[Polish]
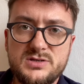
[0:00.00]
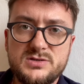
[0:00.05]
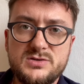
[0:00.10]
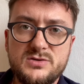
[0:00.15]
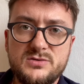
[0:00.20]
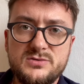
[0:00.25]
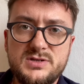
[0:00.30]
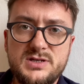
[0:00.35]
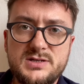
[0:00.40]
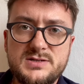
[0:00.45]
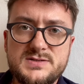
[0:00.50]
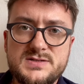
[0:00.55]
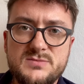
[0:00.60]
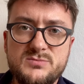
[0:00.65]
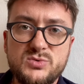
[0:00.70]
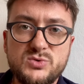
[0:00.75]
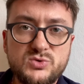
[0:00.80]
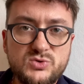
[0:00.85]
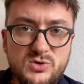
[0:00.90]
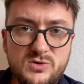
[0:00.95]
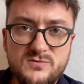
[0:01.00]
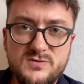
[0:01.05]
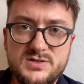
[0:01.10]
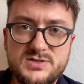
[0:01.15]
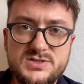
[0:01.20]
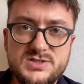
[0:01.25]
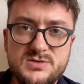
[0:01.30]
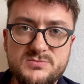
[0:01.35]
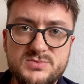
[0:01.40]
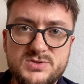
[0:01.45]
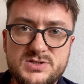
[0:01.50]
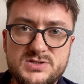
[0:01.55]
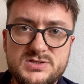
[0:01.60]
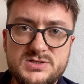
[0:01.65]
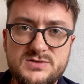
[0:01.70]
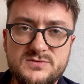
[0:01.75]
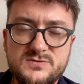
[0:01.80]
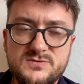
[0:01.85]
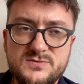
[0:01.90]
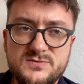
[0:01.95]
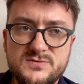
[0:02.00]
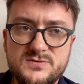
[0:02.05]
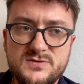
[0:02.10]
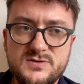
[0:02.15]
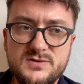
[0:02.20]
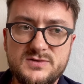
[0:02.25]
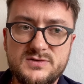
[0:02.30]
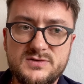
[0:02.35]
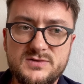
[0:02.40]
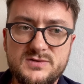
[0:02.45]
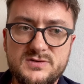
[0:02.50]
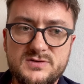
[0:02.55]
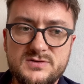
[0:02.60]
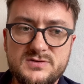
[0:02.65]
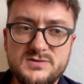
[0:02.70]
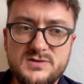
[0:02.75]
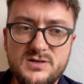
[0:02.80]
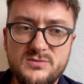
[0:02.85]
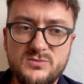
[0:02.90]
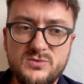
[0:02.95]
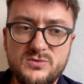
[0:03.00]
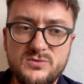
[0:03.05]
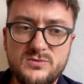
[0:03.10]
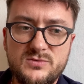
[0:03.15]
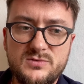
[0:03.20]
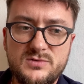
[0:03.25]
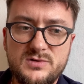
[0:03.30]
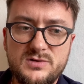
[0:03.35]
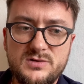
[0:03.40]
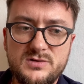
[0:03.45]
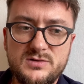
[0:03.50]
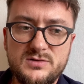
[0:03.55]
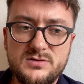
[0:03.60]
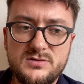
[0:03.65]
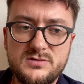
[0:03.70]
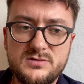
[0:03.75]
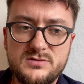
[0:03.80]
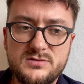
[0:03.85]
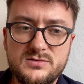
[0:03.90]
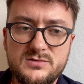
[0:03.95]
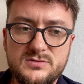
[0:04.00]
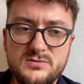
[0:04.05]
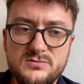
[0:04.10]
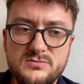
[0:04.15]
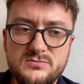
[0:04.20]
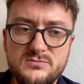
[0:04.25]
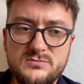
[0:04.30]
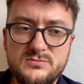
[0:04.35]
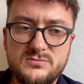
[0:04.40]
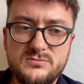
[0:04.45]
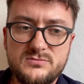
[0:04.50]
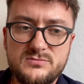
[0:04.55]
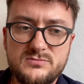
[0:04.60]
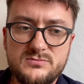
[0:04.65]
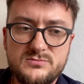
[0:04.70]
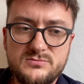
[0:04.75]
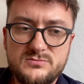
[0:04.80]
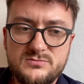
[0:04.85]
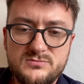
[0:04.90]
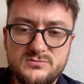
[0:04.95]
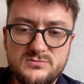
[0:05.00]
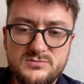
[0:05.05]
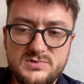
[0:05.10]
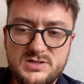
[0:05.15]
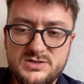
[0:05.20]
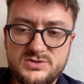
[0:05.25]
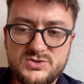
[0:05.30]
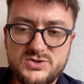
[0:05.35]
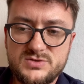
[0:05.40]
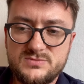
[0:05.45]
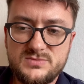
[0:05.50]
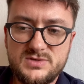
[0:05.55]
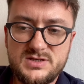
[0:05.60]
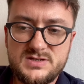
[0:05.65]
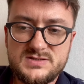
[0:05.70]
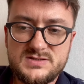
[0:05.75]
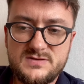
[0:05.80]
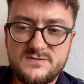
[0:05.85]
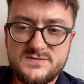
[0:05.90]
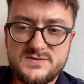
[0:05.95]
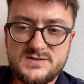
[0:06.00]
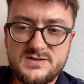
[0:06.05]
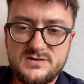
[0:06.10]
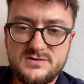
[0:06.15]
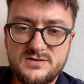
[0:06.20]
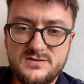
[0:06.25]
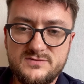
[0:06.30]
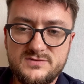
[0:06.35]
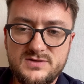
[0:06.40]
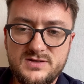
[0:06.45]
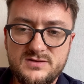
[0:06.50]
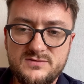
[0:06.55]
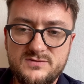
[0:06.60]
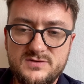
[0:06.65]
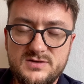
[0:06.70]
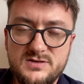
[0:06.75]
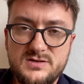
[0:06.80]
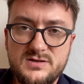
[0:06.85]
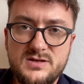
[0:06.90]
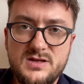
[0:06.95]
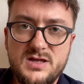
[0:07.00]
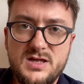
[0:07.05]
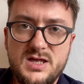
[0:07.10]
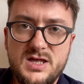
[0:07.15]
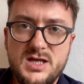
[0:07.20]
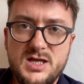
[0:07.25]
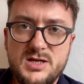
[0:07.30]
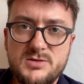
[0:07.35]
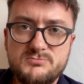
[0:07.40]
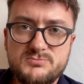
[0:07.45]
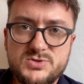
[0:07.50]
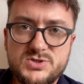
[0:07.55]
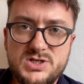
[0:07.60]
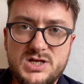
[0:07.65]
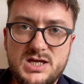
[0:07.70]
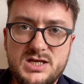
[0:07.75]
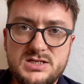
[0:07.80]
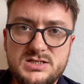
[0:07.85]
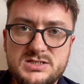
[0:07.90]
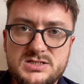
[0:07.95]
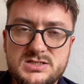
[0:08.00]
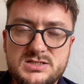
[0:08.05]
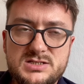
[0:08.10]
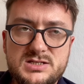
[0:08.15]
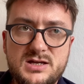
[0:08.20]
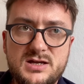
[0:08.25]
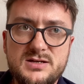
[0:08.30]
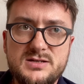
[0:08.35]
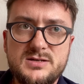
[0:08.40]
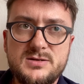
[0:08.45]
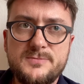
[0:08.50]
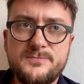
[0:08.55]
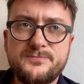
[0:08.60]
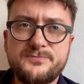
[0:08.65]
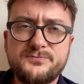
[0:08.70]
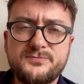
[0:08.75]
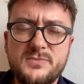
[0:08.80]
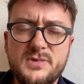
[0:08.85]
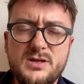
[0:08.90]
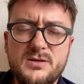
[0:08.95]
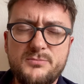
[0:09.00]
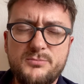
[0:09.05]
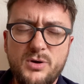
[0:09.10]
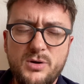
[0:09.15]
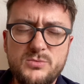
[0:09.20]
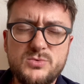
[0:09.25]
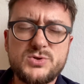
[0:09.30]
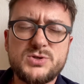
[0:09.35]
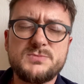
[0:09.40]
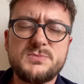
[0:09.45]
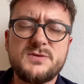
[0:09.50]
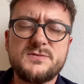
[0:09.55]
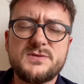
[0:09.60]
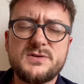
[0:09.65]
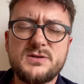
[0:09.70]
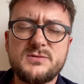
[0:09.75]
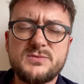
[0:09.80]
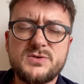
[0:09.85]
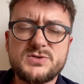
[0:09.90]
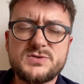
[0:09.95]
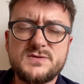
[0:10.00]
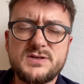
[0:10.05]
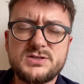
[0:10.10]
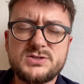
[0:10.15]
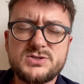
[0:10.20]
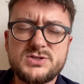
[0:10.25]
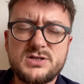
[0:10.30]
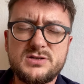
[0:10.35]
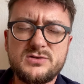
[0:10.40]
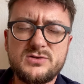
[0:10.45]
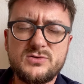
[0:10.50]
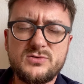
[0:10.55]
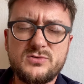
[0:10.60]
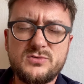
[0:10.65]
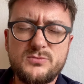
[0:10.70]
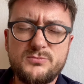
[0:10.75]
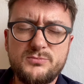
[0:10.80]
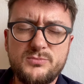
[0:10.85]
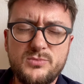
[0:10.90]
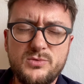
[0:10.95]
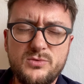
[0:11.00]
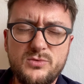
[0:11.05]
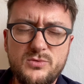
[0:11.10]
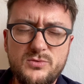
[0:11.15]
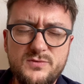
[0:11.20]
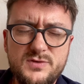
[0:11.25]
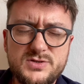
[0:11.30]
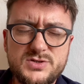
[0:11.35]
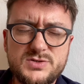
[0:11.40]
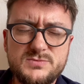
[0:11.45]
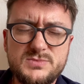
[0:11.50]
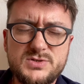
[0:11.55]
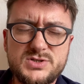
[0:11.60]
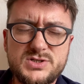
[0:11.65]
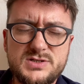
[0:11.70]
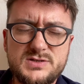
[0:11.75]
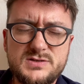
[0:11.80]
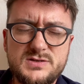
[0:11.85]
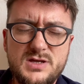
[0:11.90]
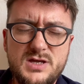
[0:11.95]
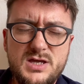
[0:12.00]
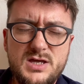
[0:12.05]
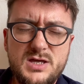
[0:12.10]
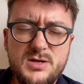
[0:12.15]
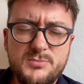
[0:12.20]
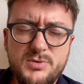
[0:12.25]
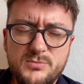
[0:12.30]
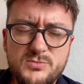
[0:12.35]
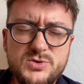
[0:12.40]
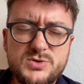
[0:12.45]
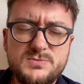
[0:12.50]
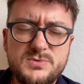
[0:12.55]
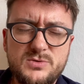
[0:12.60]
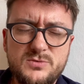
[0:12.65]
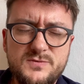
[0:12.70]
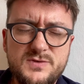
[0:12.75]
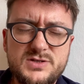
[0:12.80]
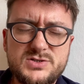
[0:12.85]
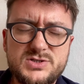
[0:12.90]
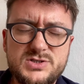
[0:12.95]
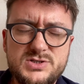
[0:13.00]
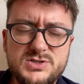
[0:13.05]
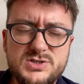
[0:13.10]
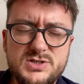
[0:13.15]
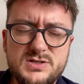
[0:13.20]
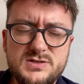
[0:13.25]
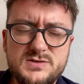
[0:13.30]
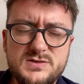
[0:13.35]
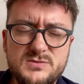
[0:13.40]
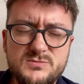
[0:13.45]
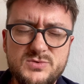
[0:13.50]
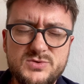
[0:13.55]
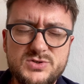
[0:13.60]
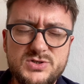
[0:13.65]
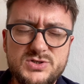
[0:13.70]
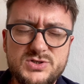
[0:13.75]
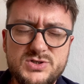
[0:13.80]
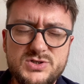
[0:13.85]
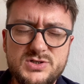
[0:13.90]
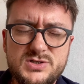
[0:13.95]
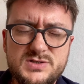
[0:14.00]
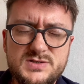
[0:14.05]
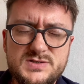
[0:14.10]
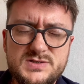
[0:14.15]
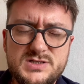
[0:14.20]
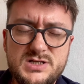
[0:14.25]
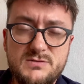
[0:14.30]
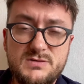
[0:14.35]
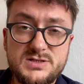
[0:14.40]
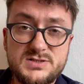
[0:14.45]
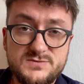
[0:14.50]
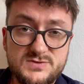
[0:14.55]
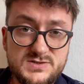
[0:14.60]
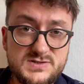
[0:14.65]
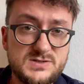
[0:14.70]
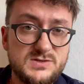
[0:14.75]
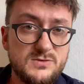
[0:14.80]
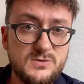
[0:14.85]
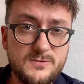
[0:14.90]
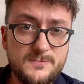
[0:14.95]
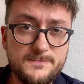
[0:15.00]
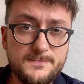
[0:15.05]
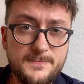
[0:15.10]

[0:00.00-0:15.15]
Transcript: to, nie chcę buntować się przeciw e, temu, e, nad czym nie jestem w stanie w tej chwili przejść, tak? Pomóż mi w tym doświadczeniu. Uwierz mi, że pomóż mi uwierzyć, że ty możesz zdziałać wszystko.